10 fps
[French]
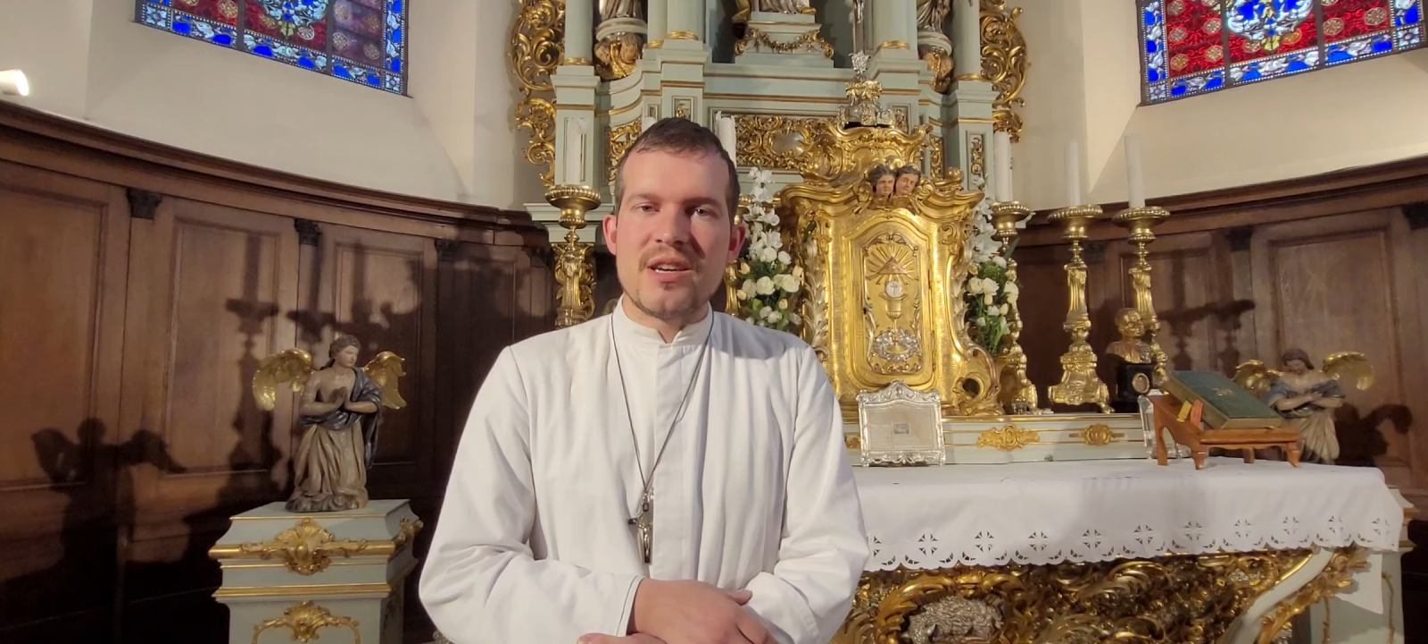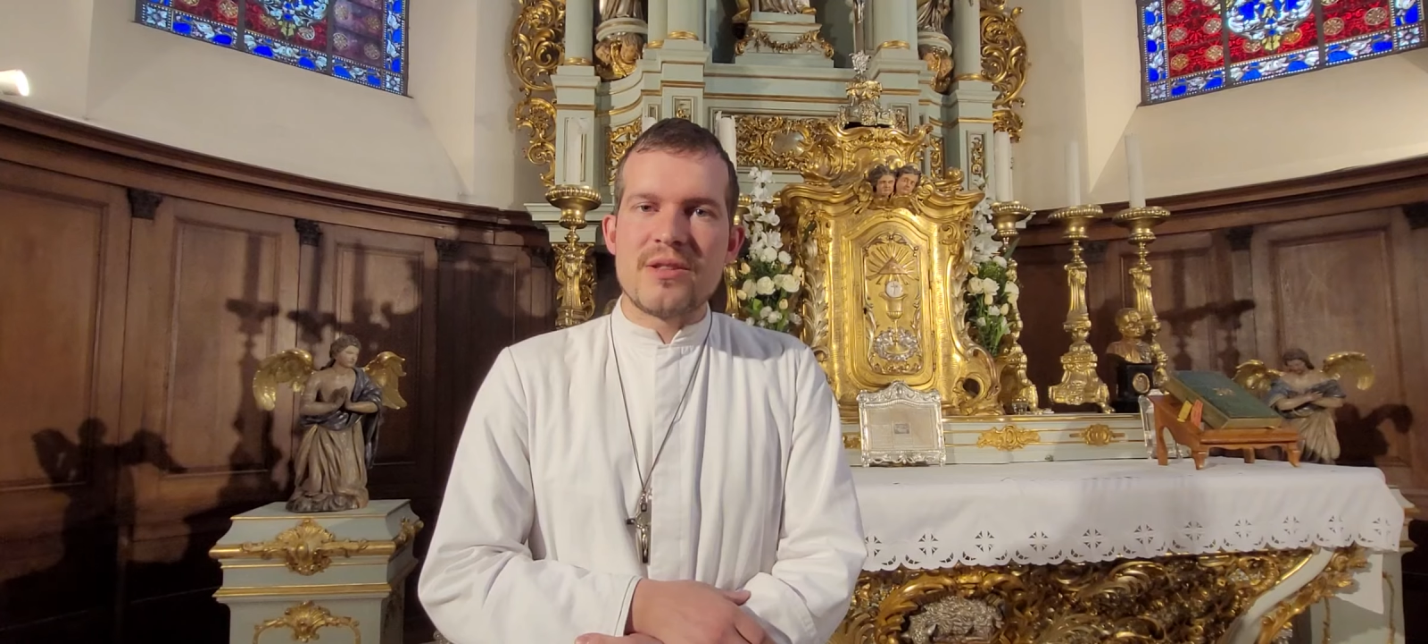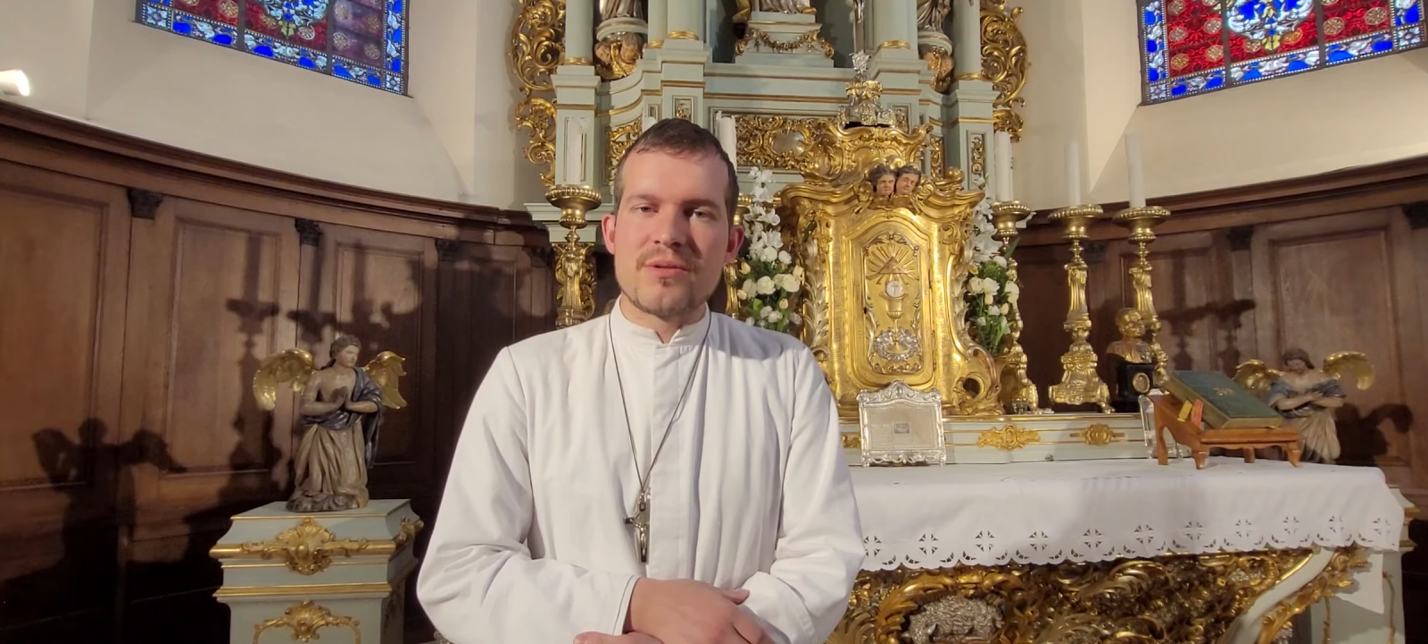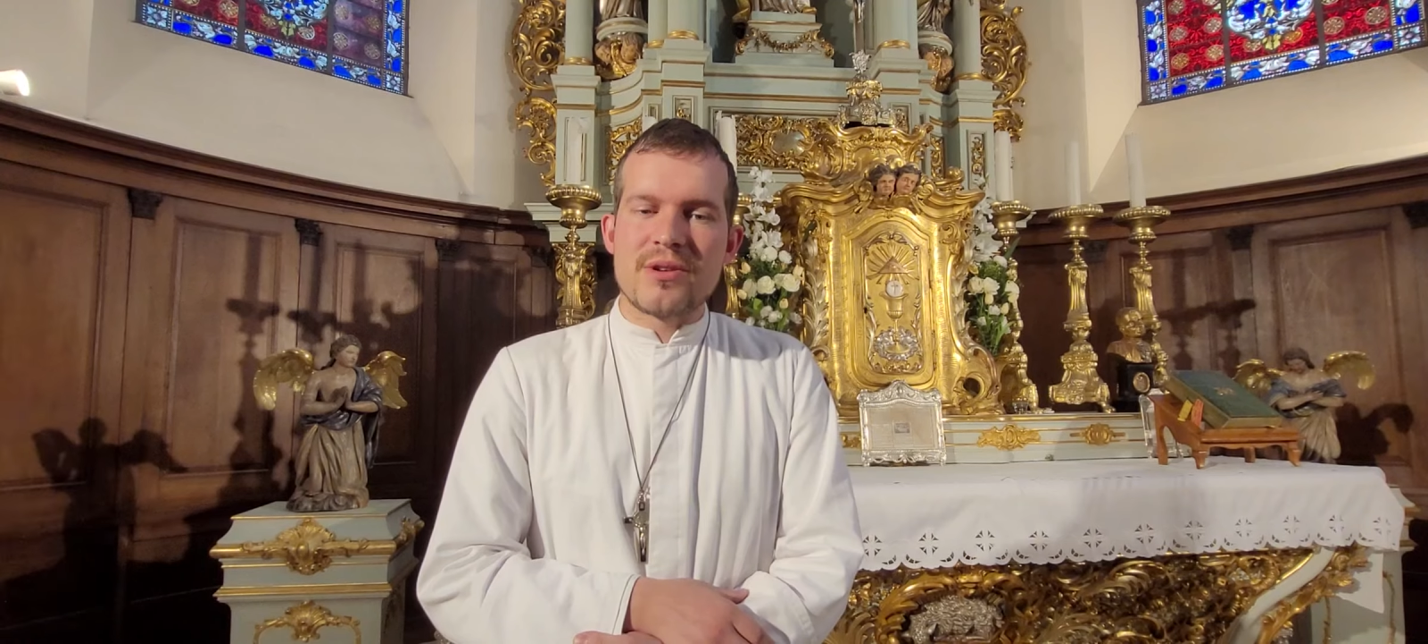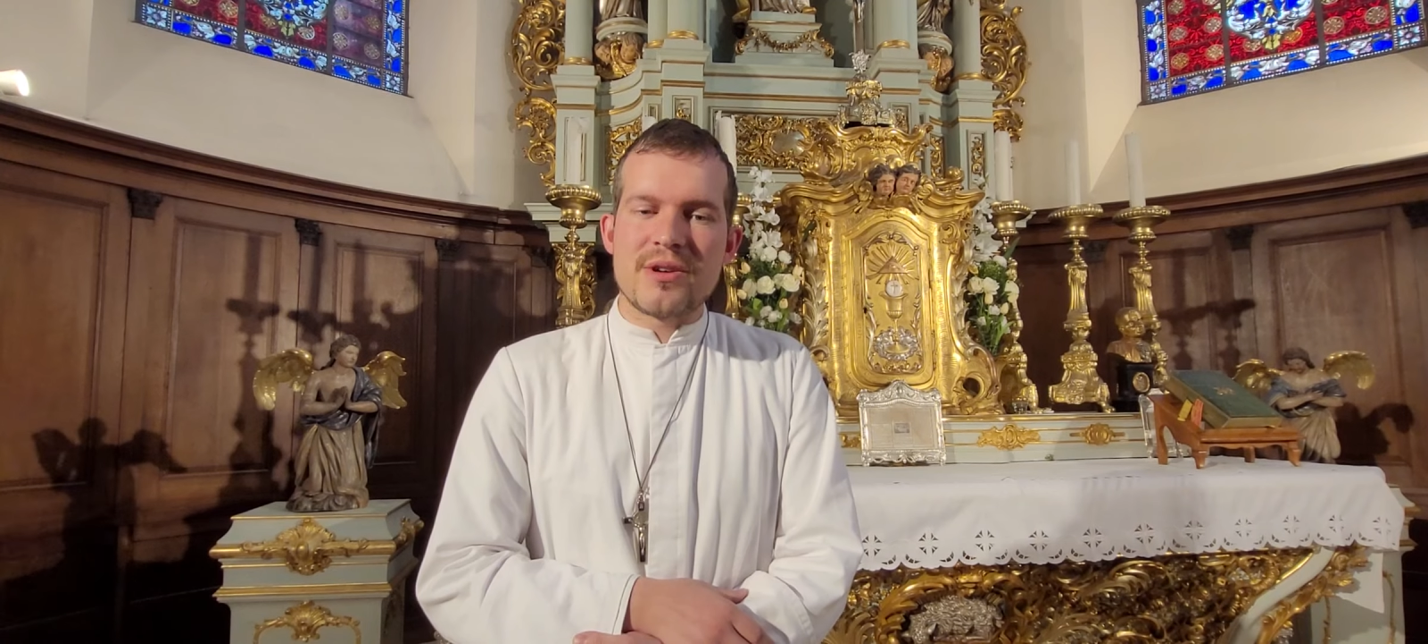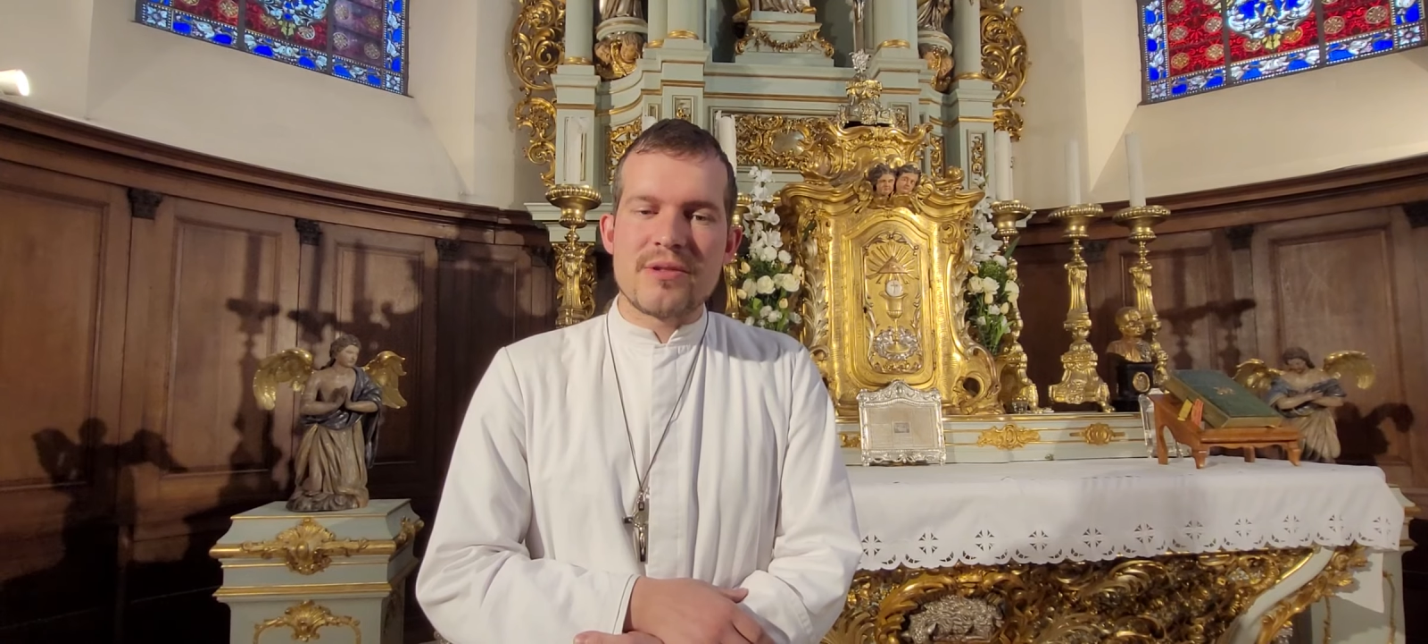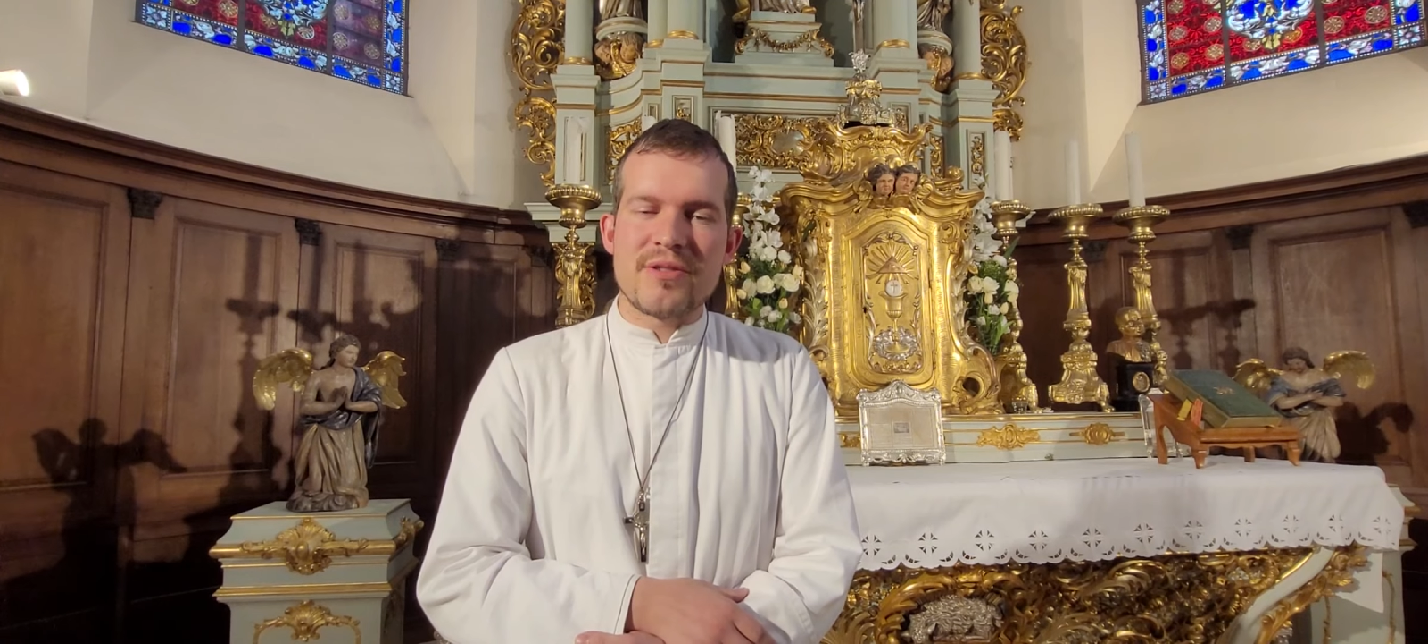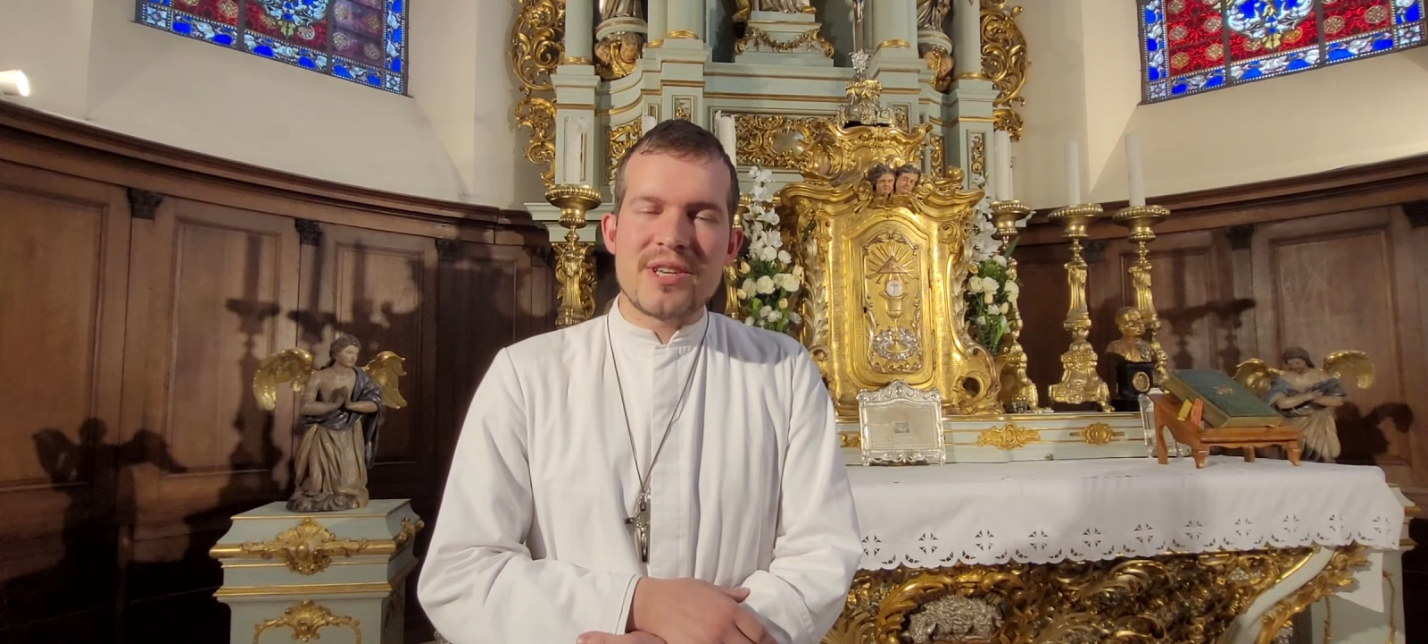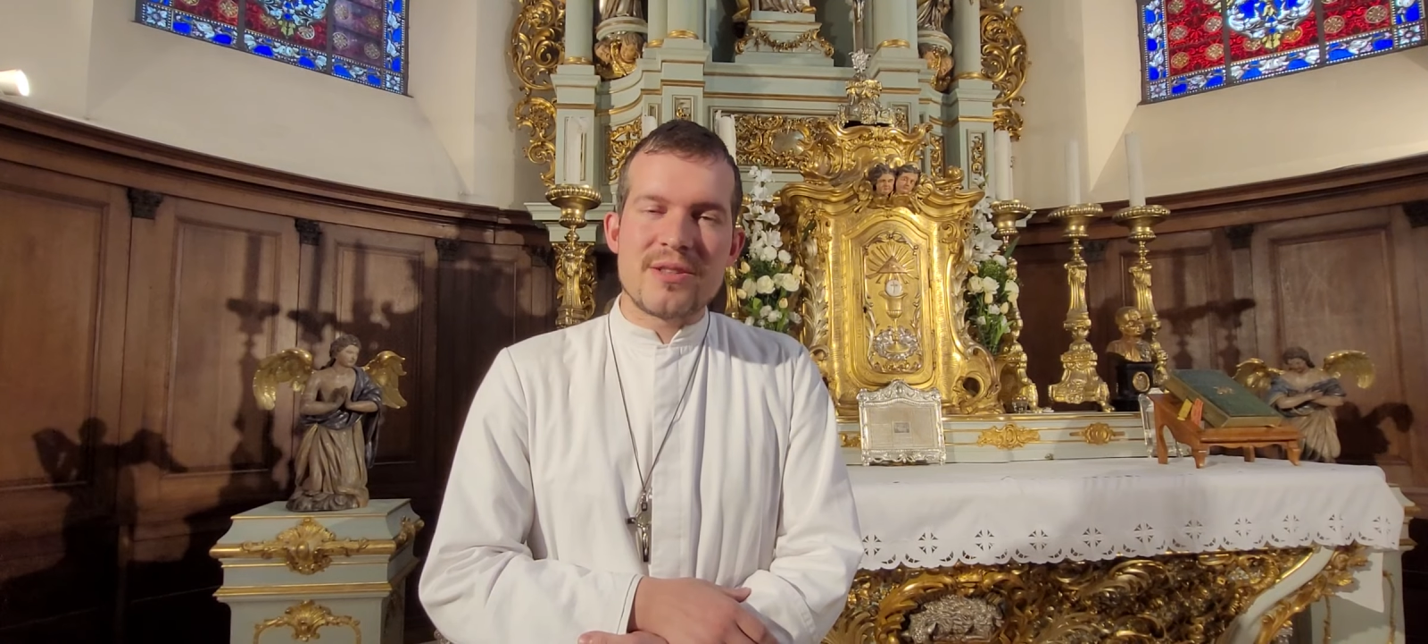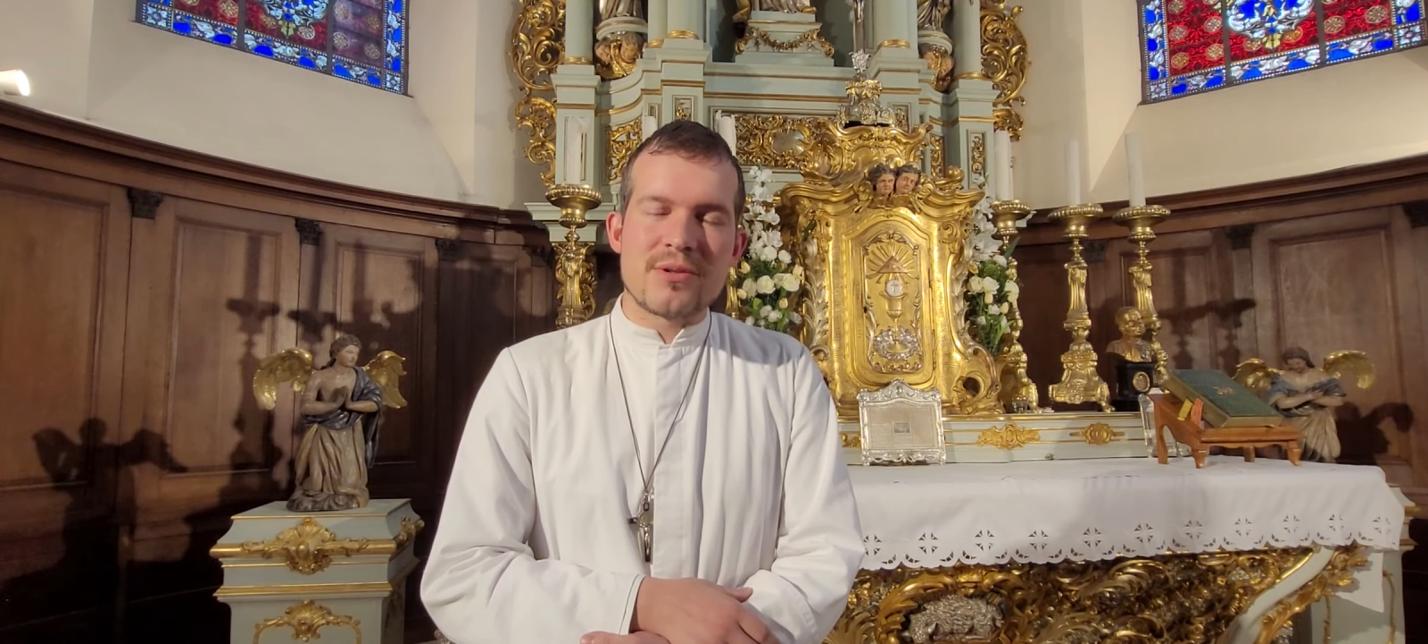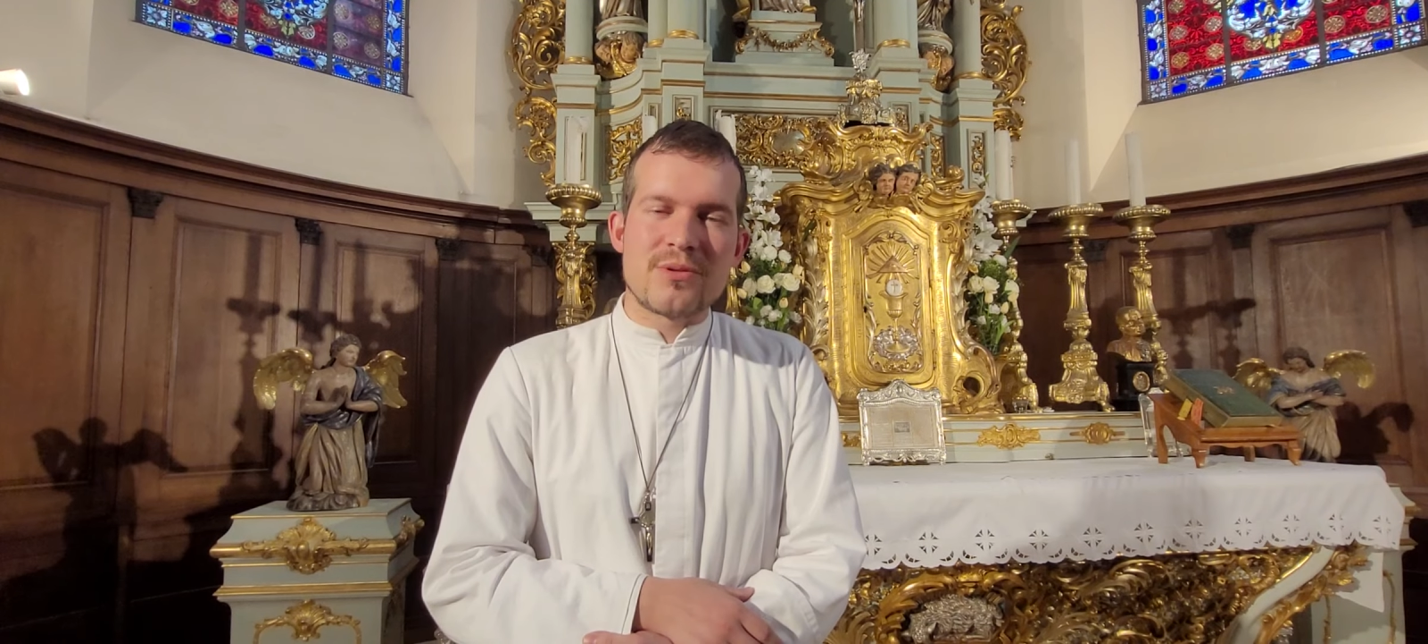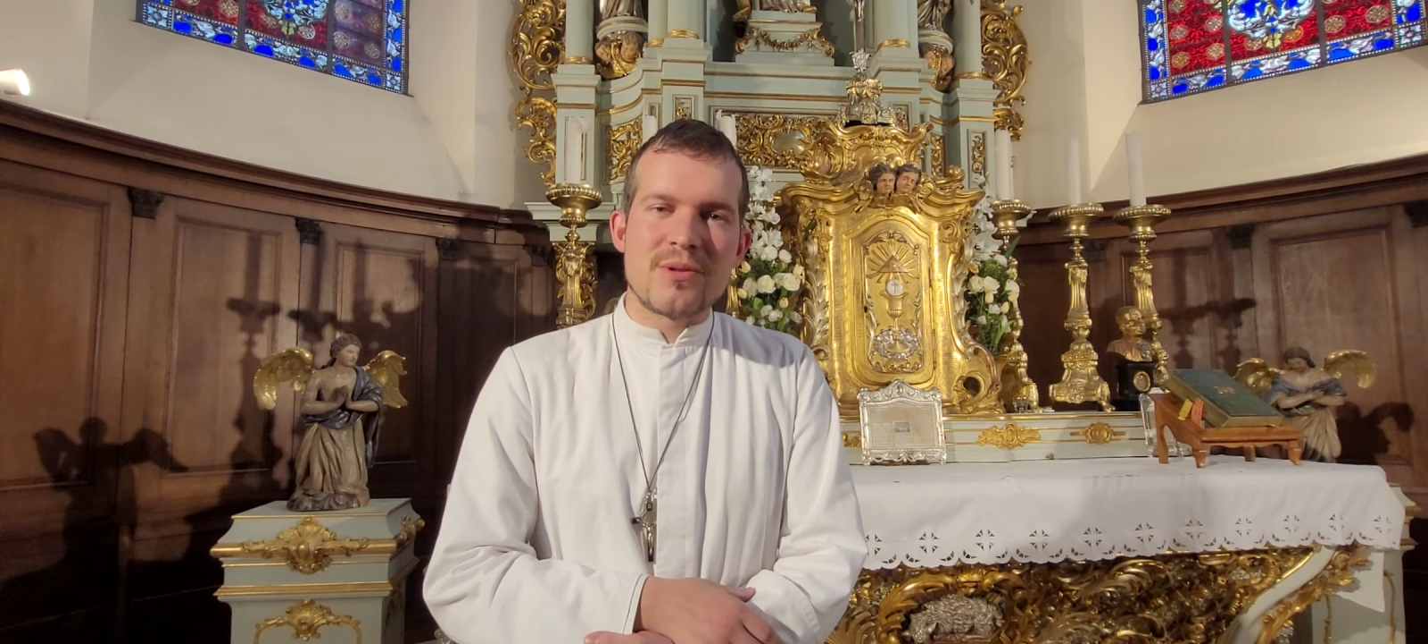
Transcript: Et donc, vous euh, voyez, dans,